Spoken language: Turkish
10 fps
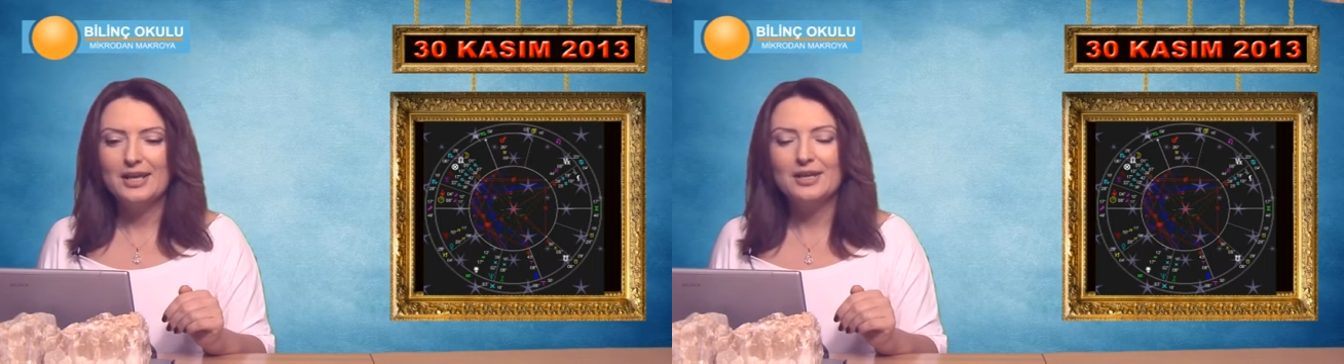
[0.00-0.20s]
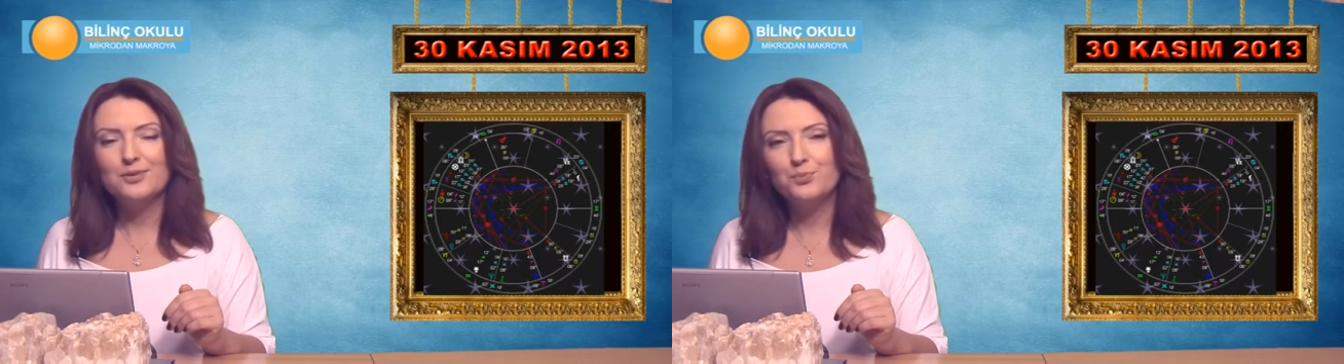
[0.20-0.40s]

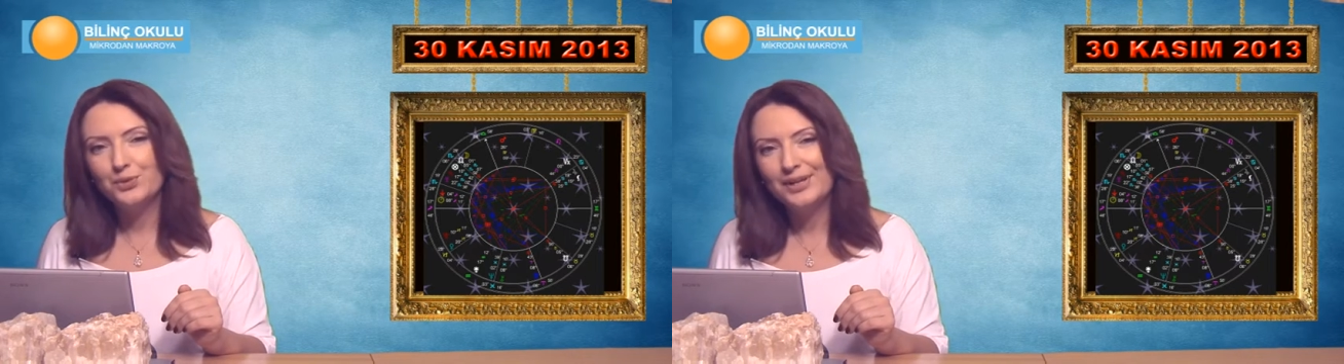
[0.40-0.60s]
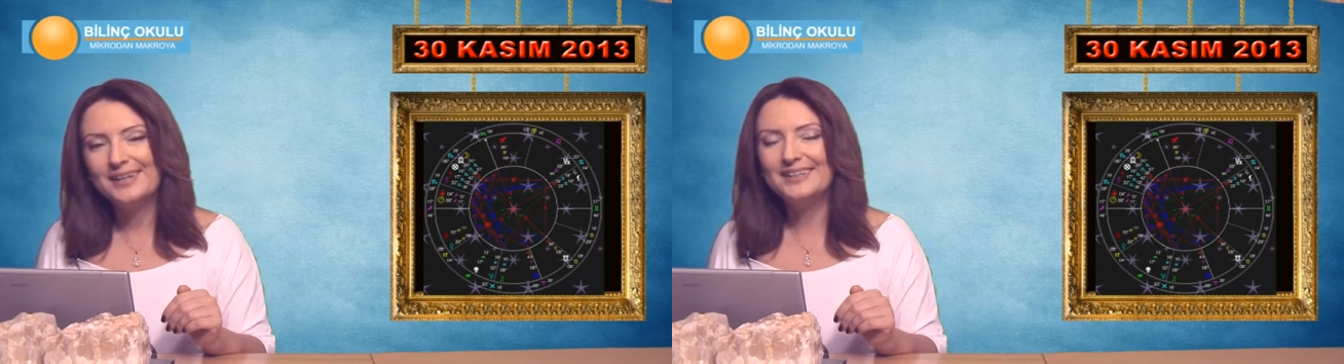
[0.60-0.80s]
E,
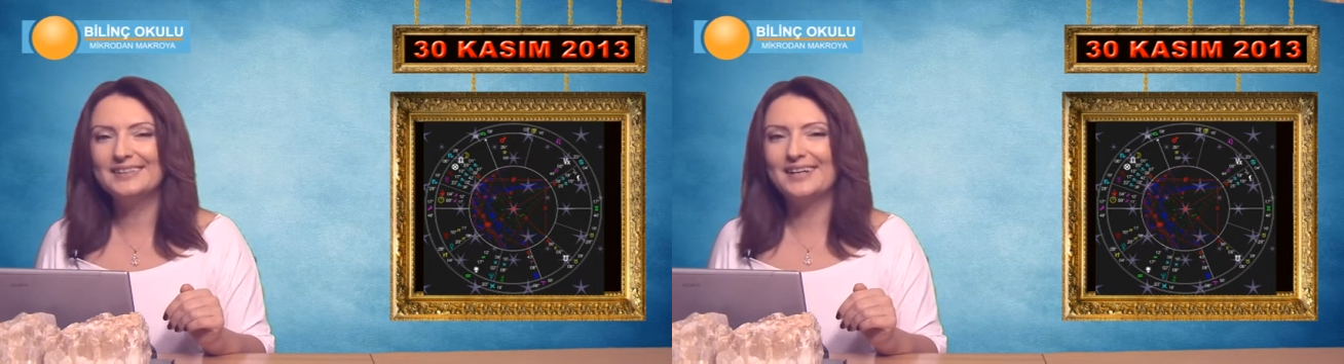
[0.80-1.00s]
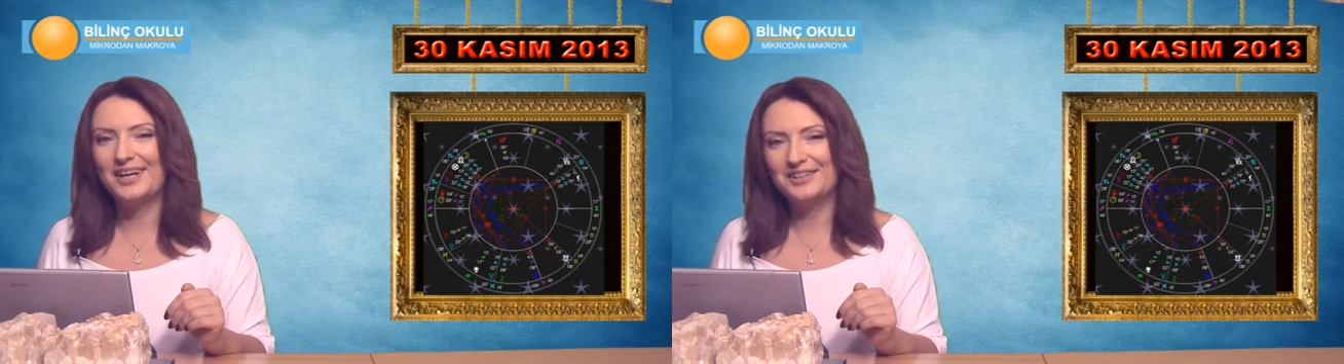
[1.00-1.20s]

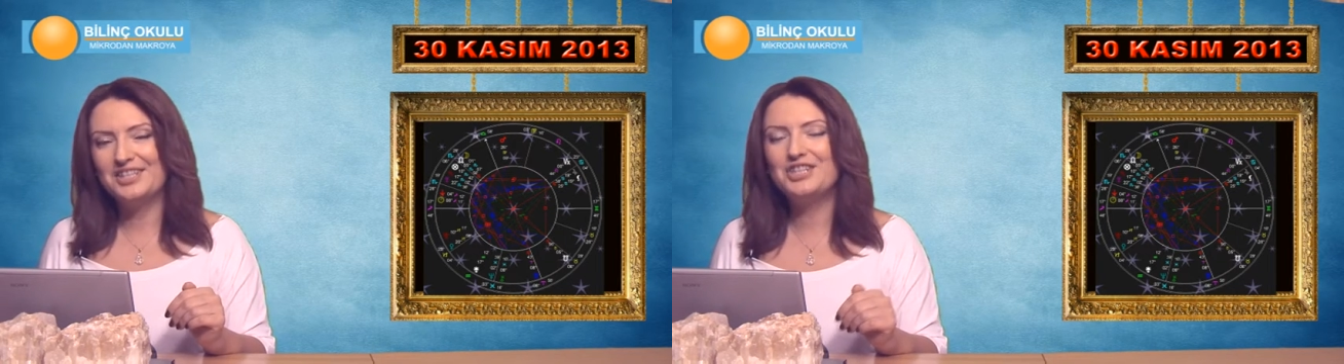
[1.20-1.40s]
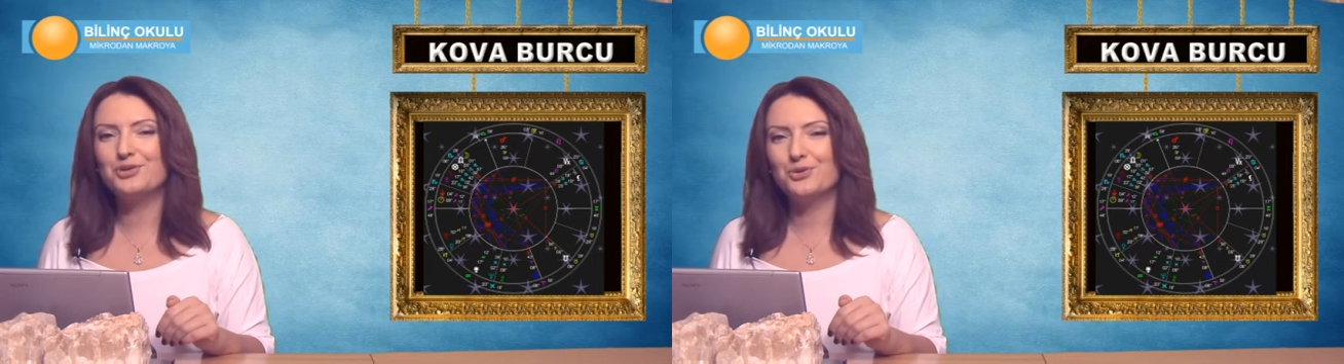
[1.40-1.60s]
buna
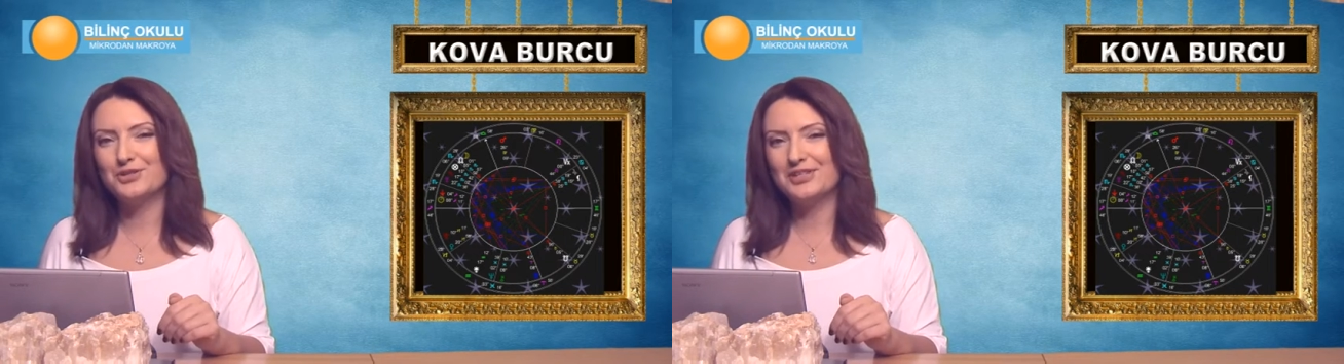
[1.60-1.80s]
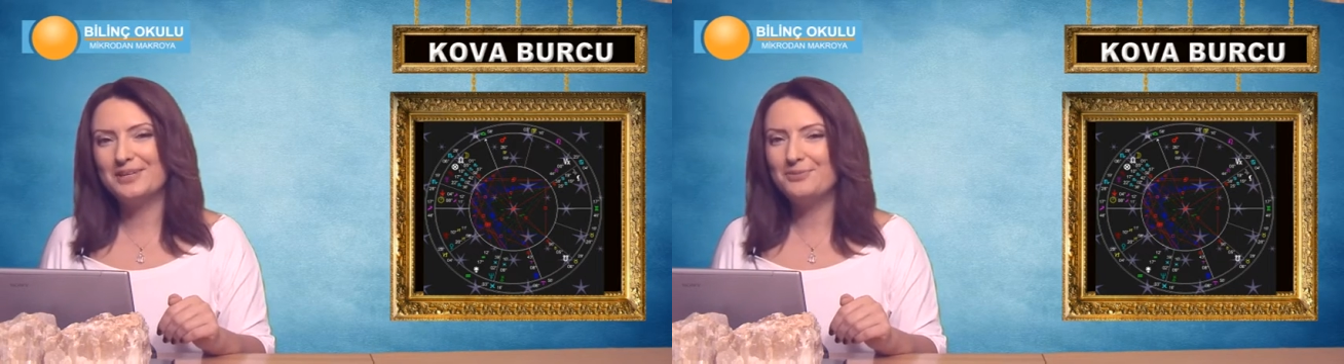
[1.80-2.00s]
anlayış
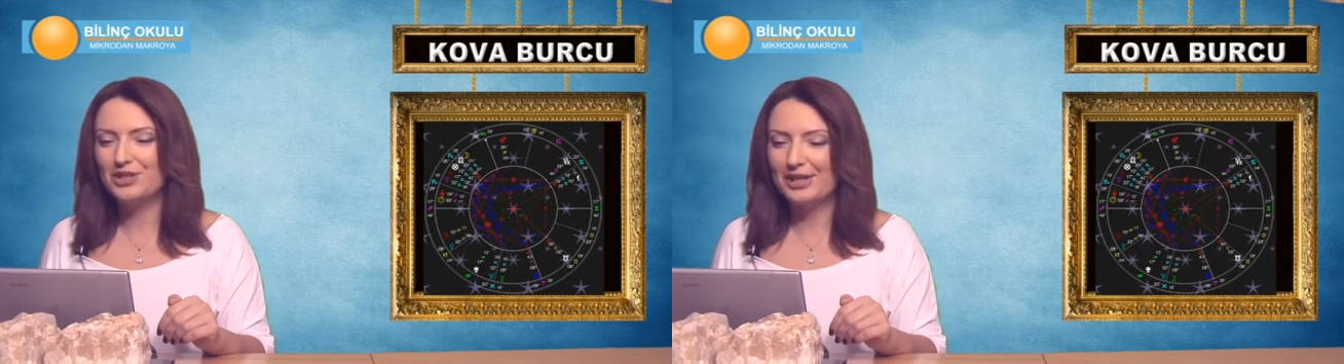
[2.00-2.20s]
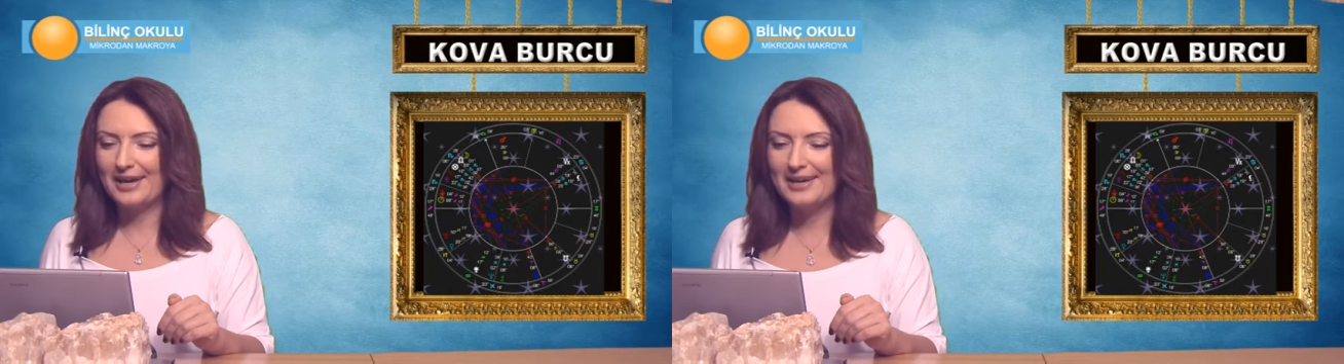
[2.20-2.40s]
gösterip
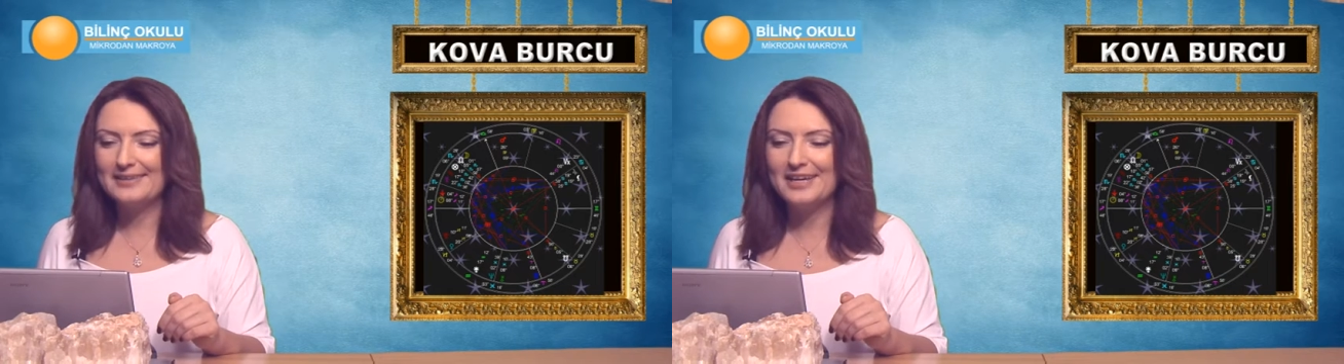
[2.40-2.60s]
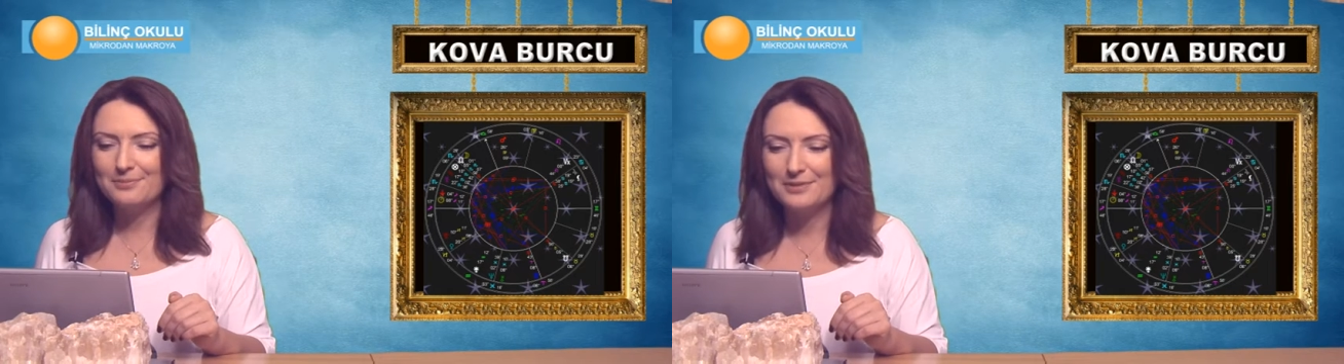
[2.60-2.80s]
şikayet
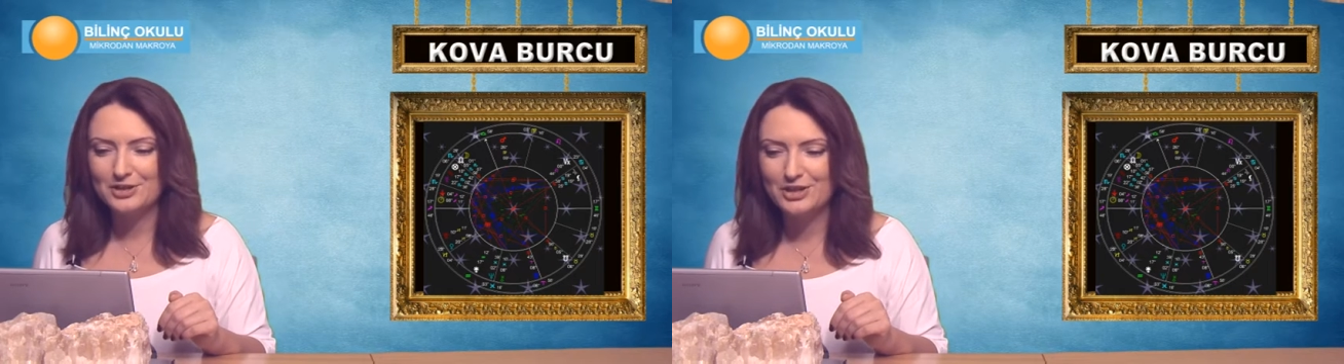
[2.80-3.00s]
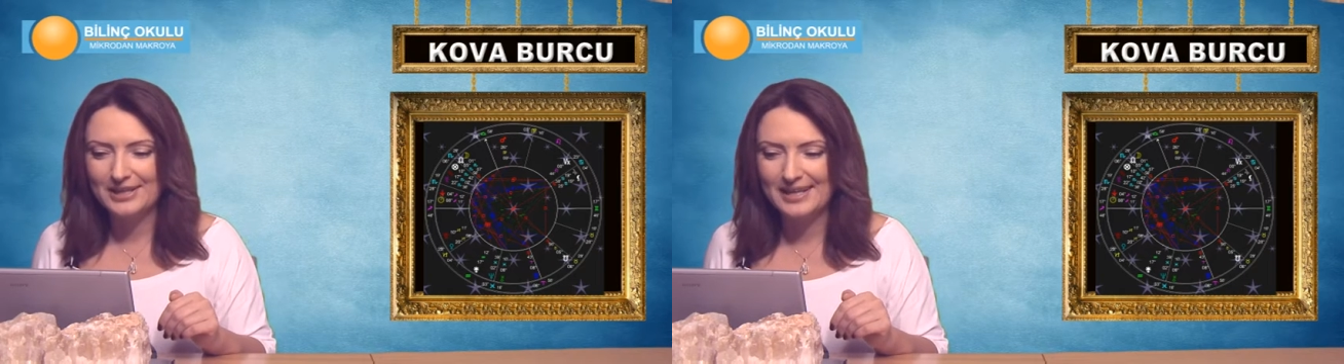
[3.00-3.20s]

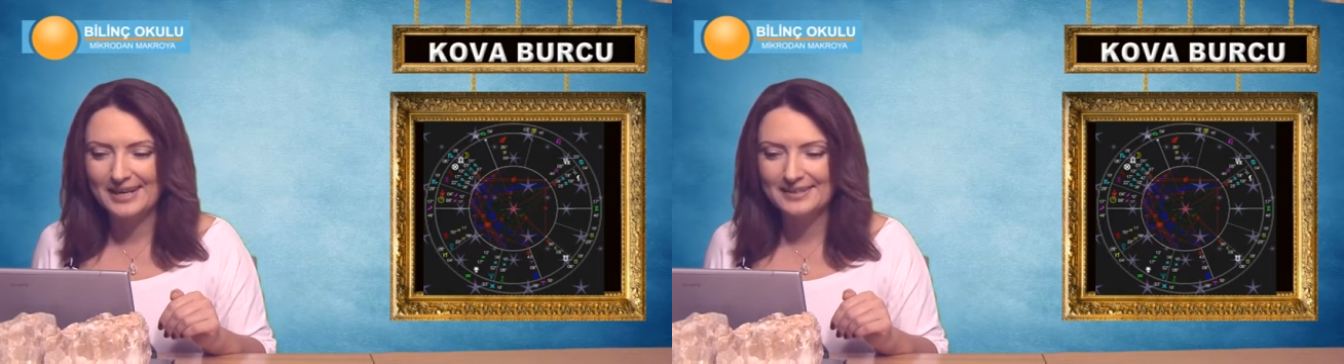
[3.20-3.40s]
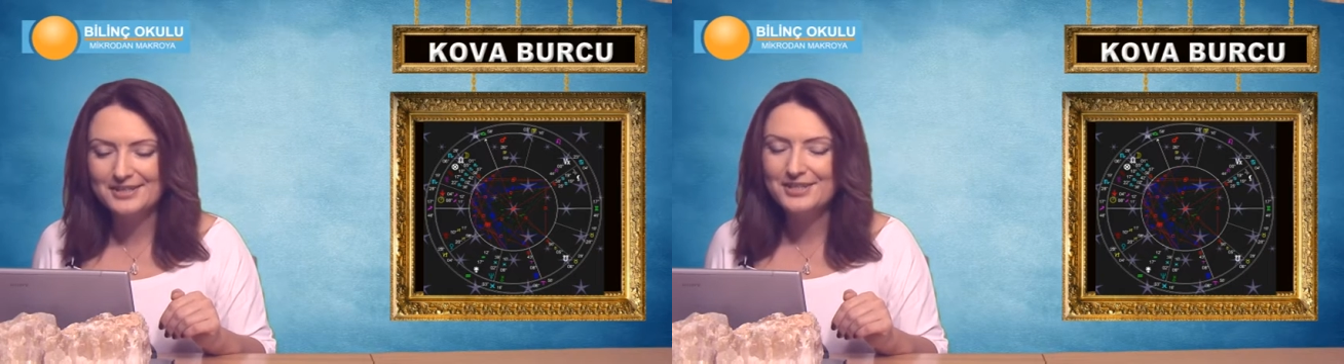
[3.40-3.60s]

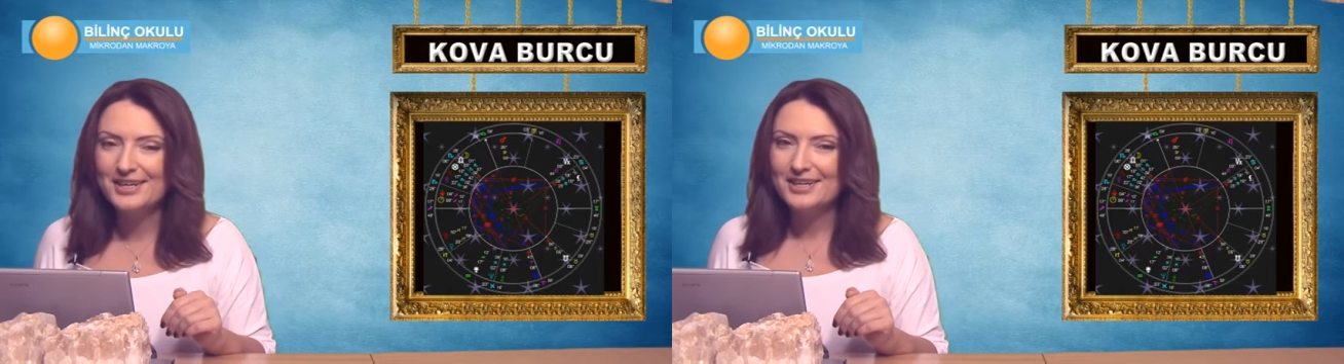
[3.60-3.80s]
etmeyeceklerdir.